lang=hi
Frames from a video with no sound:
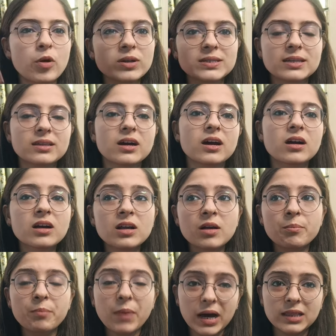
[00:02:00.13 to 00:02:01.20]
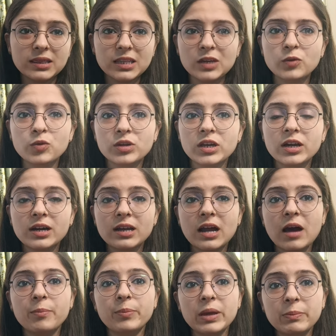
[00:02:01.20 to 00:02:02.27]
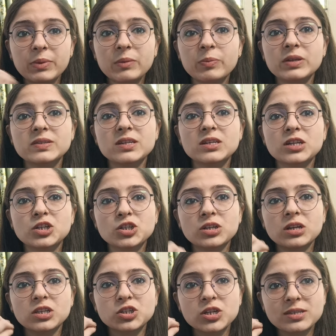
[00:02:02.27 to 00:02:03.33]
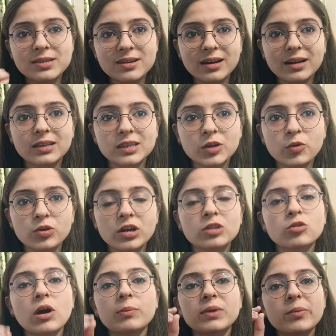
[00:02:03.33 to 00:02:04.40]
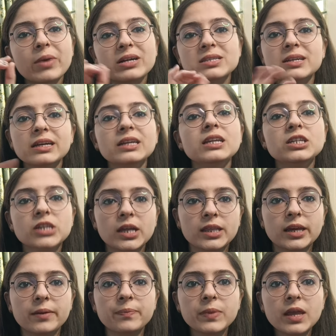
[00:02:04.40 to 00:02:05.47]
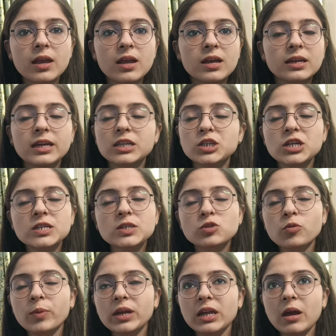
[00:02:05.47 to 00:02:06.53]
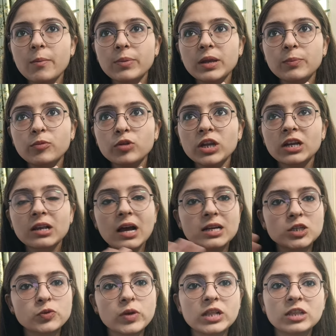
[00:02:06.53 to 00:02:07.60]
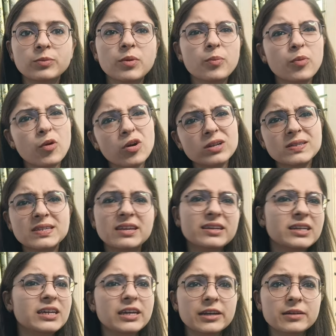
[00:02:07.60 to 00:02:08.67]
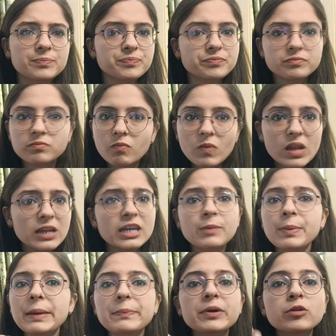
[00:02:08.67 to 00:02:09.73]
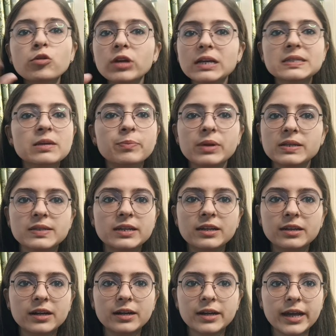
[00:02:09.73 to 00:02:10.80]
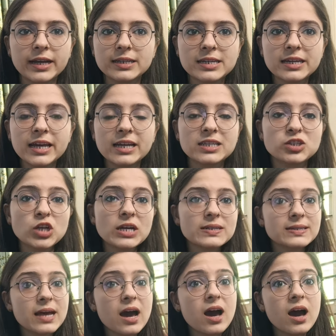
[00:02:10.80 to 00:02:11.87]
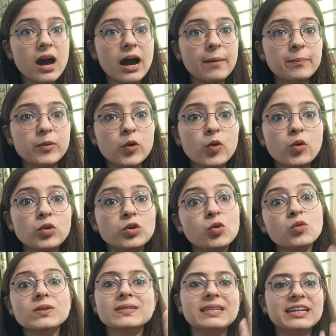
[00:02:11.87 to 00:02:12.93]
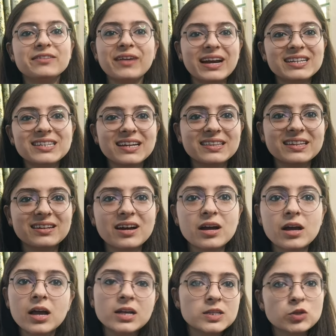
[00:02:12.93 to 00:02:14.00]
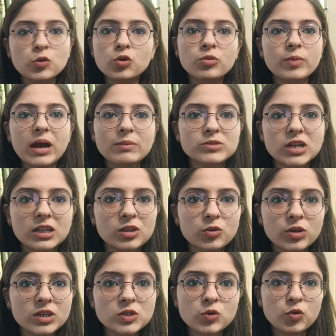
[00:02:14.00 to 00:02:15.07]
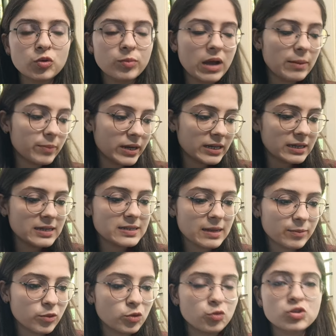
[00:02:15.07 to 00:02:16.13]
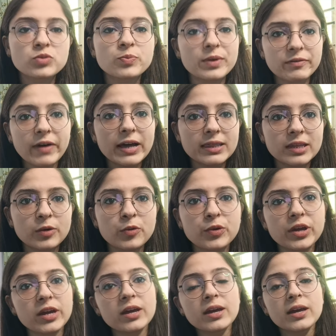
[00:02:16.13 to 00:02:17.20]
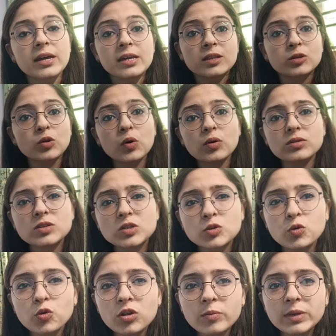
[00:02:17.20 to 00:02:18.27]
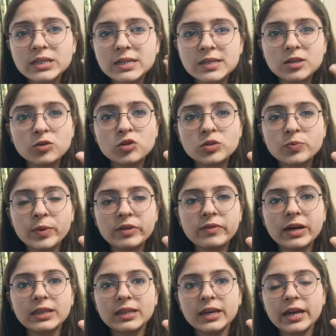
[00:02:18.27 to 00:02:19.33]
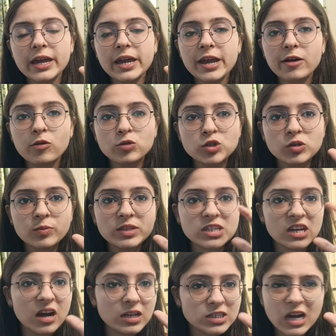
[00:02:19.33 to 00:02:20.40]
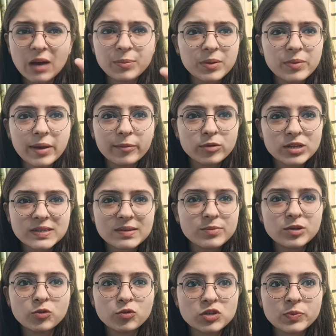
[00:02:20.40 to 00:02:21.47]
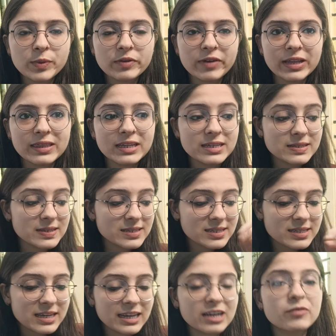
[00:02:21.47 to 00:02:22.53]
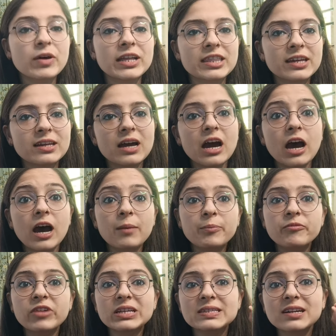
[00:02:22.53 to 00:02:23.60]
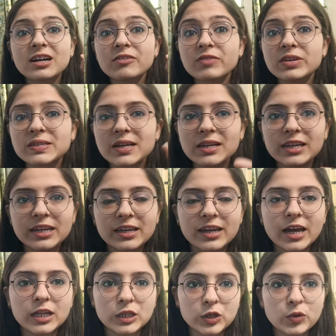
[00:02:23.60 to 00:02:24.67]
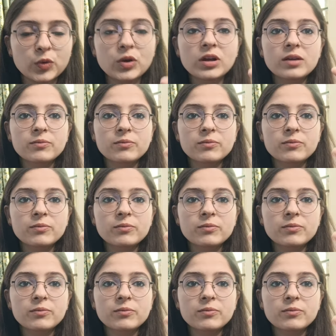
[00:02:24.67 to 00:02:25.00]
बहुत ज़्यादा मानती हूँ कि अगर आप पेपर प्रेजेंटेशन अच्छे से करते हो ना तो आपके मार्क्स कहीं नहीं जाते हैं ये चीज़ तो मैंने अपनी पूरी क्लास ट्वेल्थ में बहुत सीखी है कि पेपर को कैसे प्रेजेंट करना है ठीक है जैसा आपको नोट्स लिखवाए जाते हैं ना स्कूल में आप जाते हो ना स्कूल में आप एटलीस्ट आपको नोट्स बनवाते होंगे तो स्कूल में जैसे नोट्स बनवाते हैं या कोचिंग में जहाँ जहाँ पे भी आपको जैसे भी नोट्स बनवाते हैं जैसे जैसे लिखवाते हैं ना आप वैसा का वैसा लिख के आते हो